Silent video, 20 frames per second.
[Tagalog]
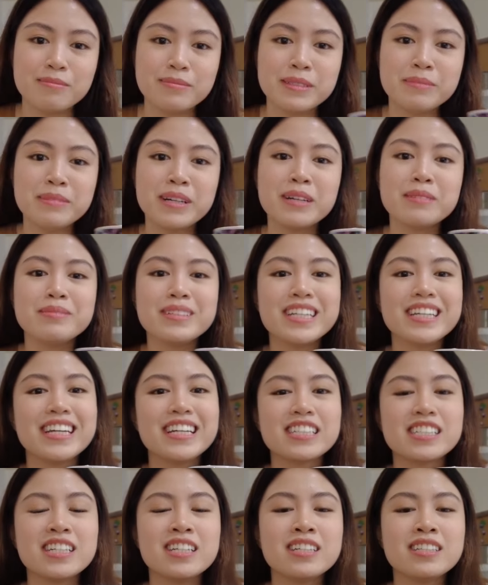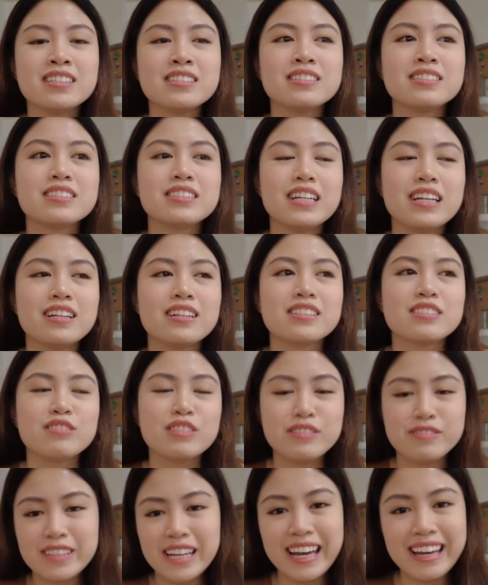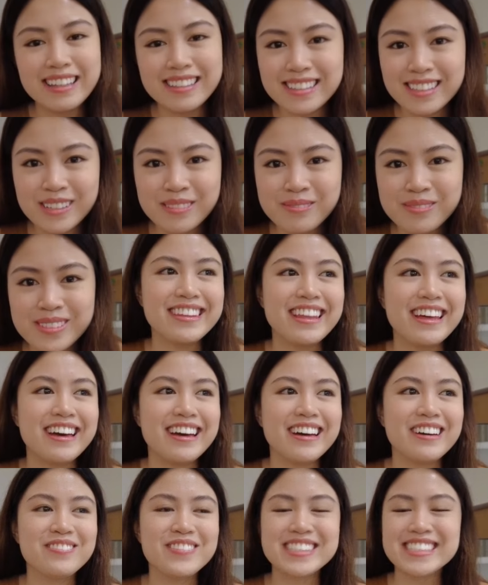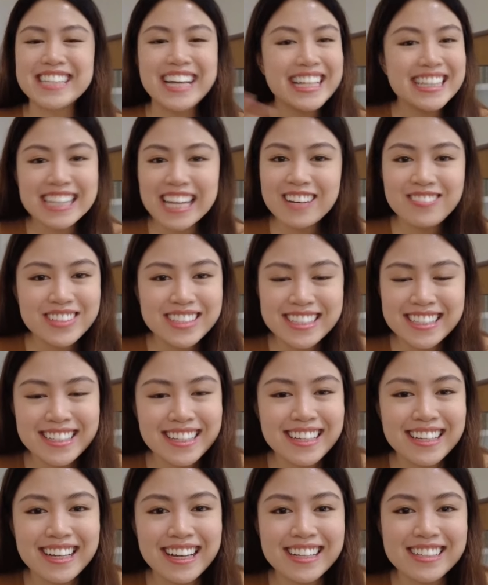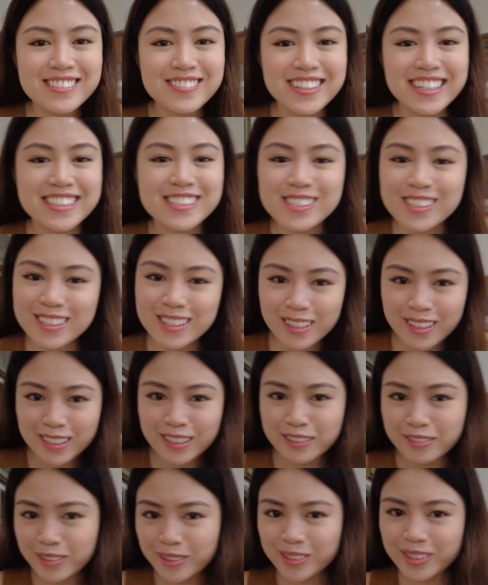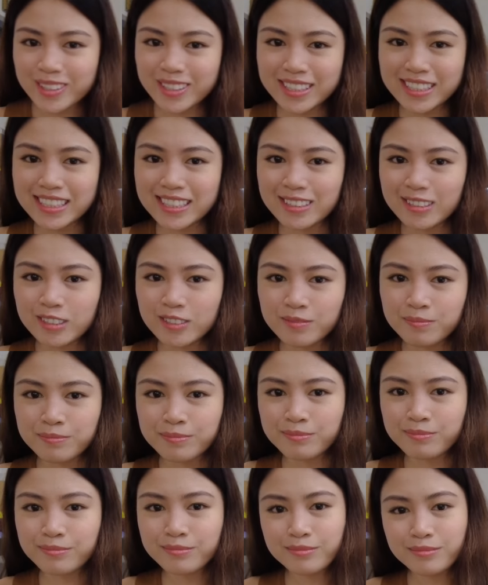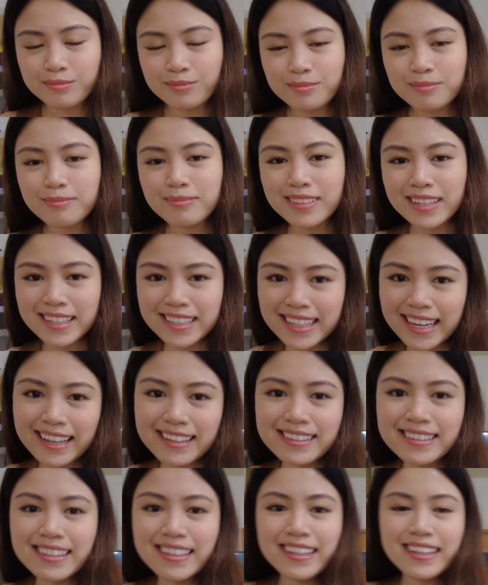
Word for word: May mga binigay siyang Taylor Swift items na basta ang dami talaga guys. Mag-insert ako ng photo dito. Yan.